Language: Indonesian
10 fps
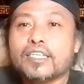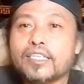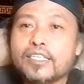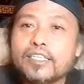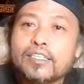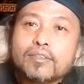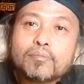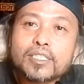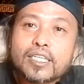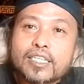ini
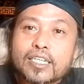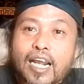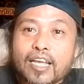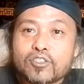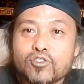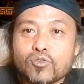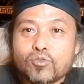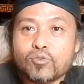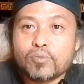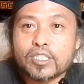menjadi rancu,